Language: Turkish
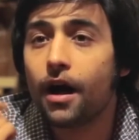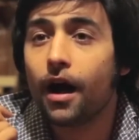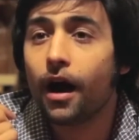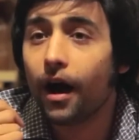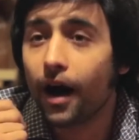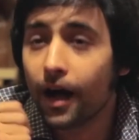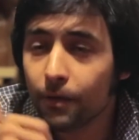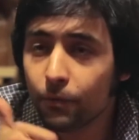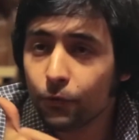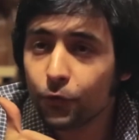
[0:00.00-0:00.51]

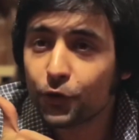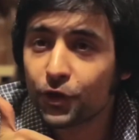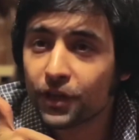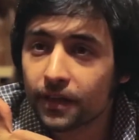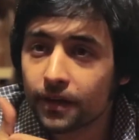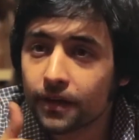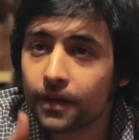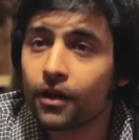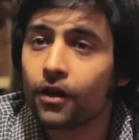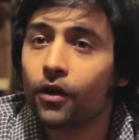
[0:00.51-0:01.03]

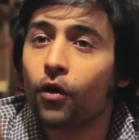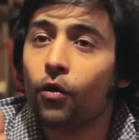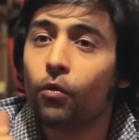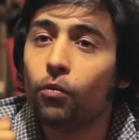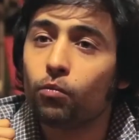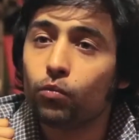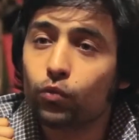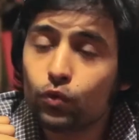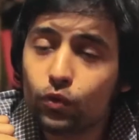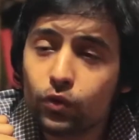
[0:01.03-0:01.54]
Halbuki
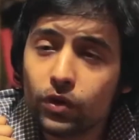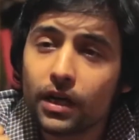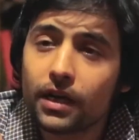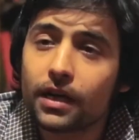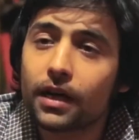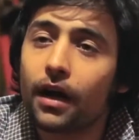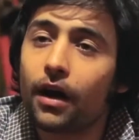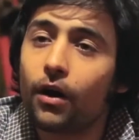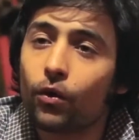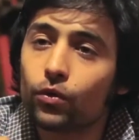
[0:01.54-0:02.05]

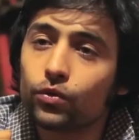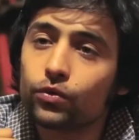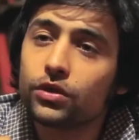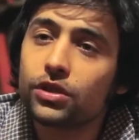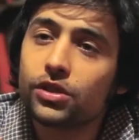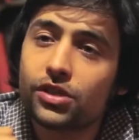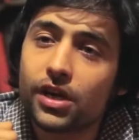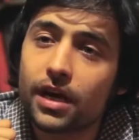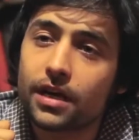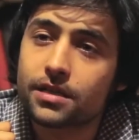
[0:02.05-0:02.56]
mutlaka onun
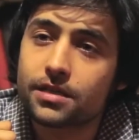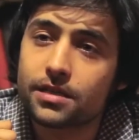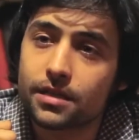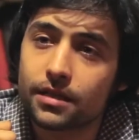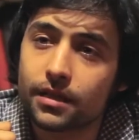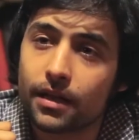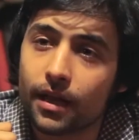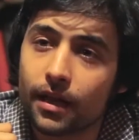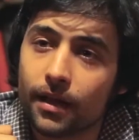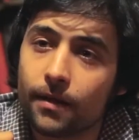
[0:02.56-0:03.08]

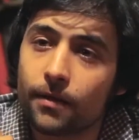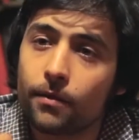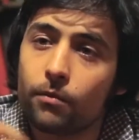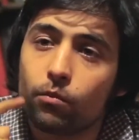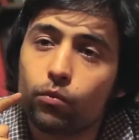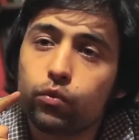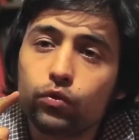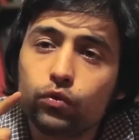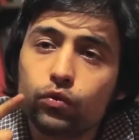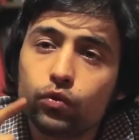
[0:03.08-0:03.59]
içerisinde
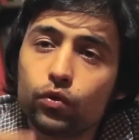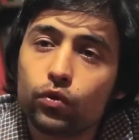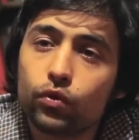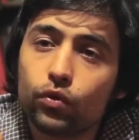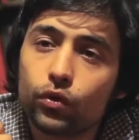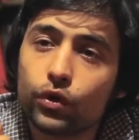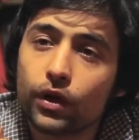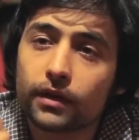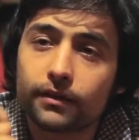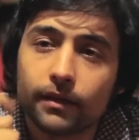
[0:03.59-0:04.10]
bu
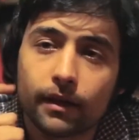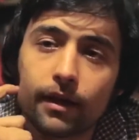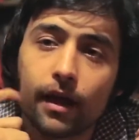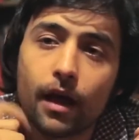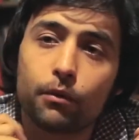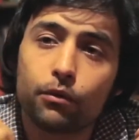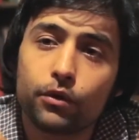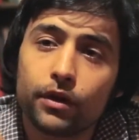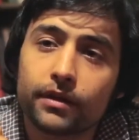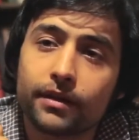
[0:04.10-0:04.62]
duyguya
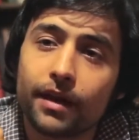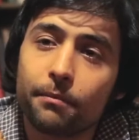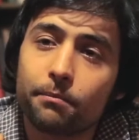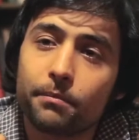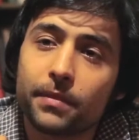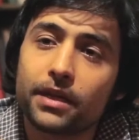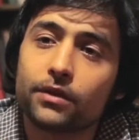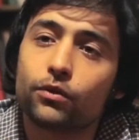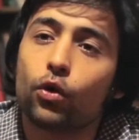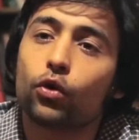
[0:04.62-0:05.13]
tekabül eden
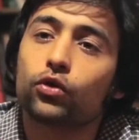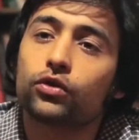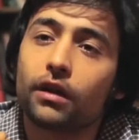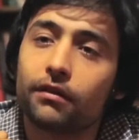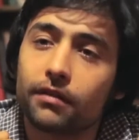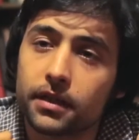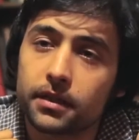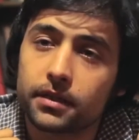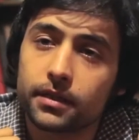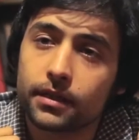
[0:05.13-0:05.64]
bir nokta
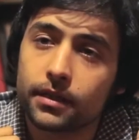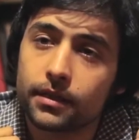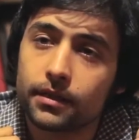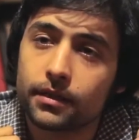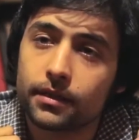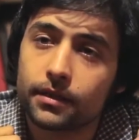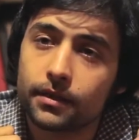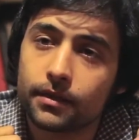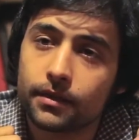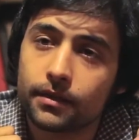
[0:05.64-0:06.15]
var.
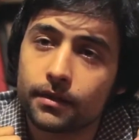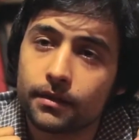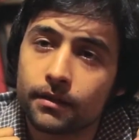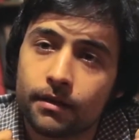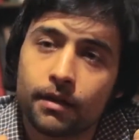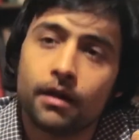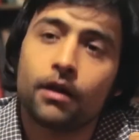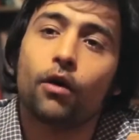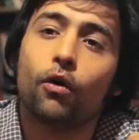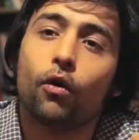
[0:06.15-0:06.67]

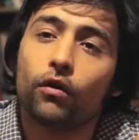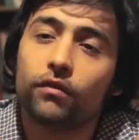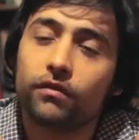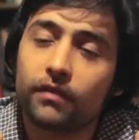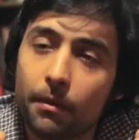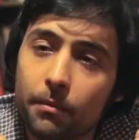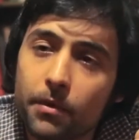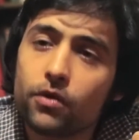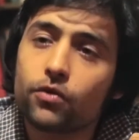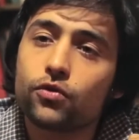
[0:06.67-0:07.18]

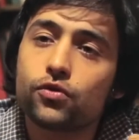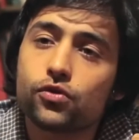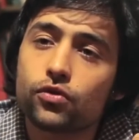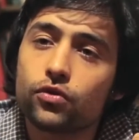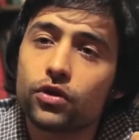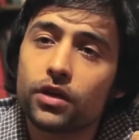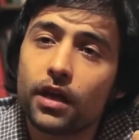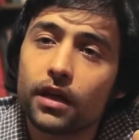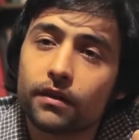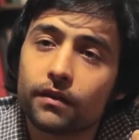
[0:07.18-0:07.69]
Temel
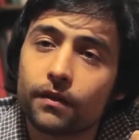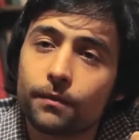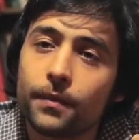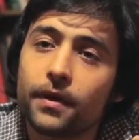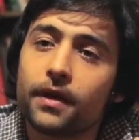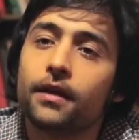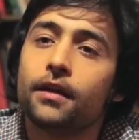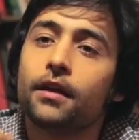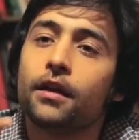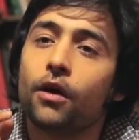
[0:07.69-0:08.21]
oyunculuk
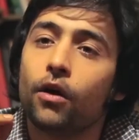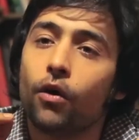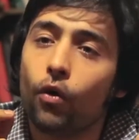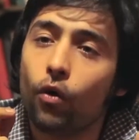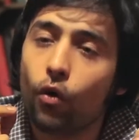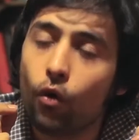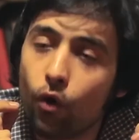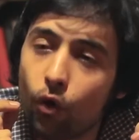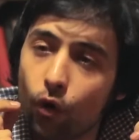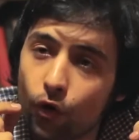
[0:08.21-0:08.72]
eğitimi
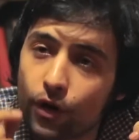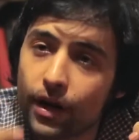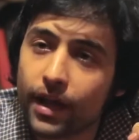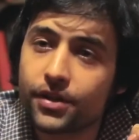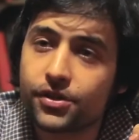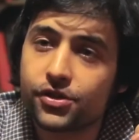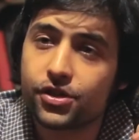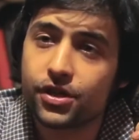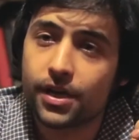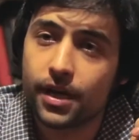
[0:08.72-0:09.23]

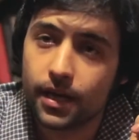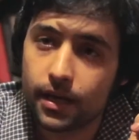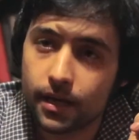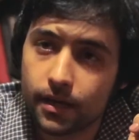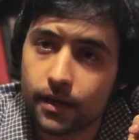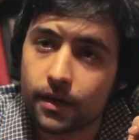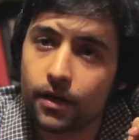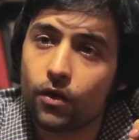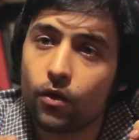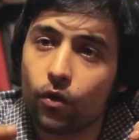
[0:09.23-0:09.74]
öğrenciye,
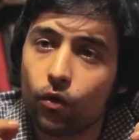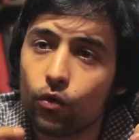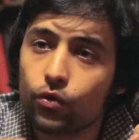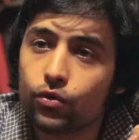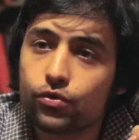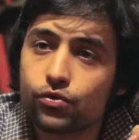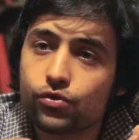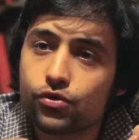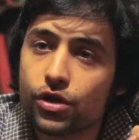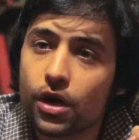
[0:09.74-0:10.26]

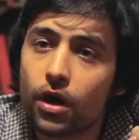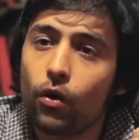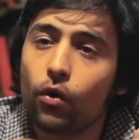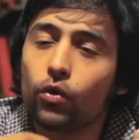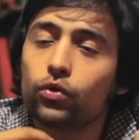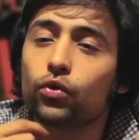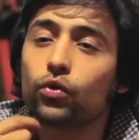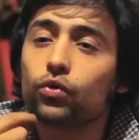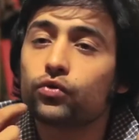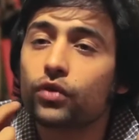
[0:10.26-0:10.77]
oyuncuya
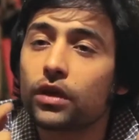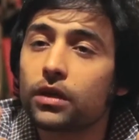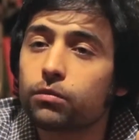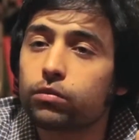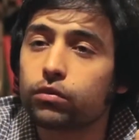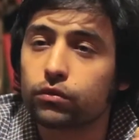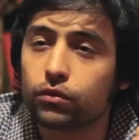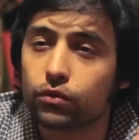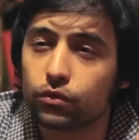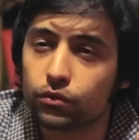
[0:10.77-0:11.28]
o noktayı
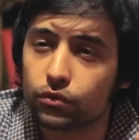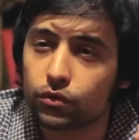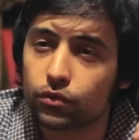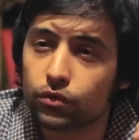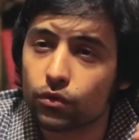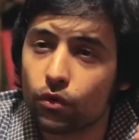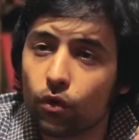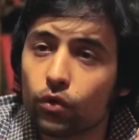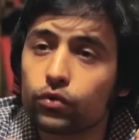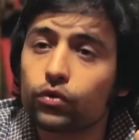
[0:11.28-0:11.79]

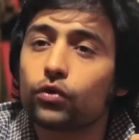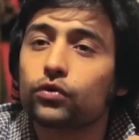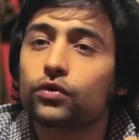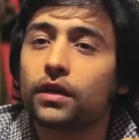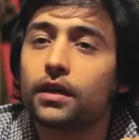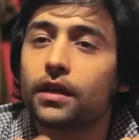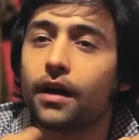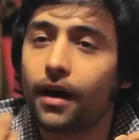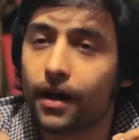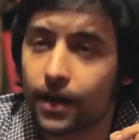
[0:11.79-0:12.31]
buldurtur. O
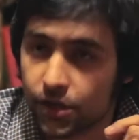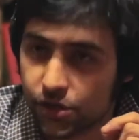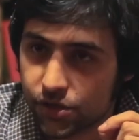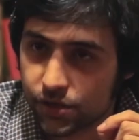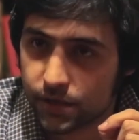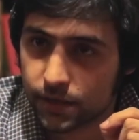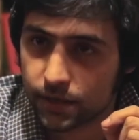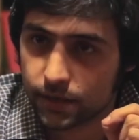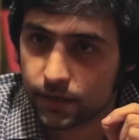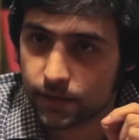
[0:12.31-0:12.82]
noktayı
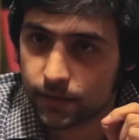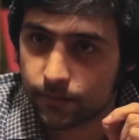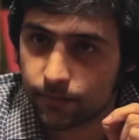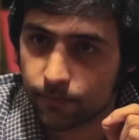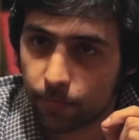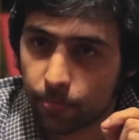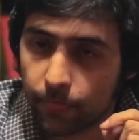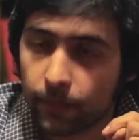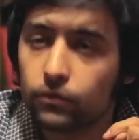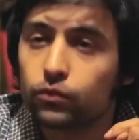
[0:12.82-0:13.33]
araştırır.
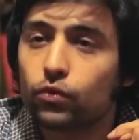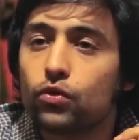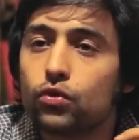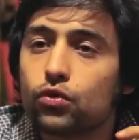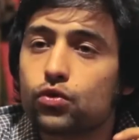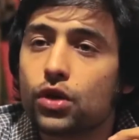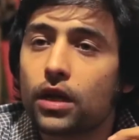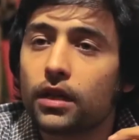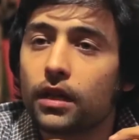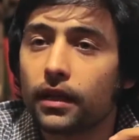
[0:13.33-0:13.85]

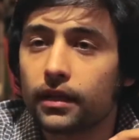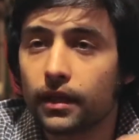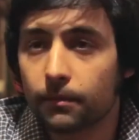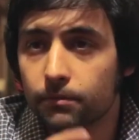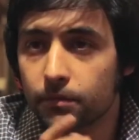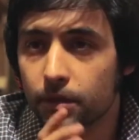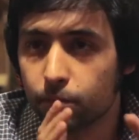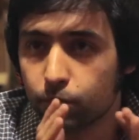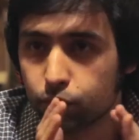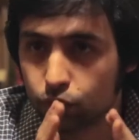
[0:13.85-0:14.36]
Duygusal
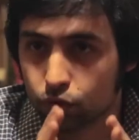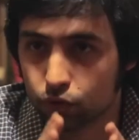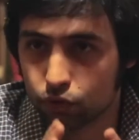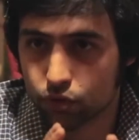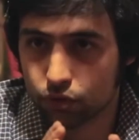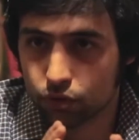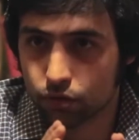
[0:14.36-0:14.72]
anlamda budur.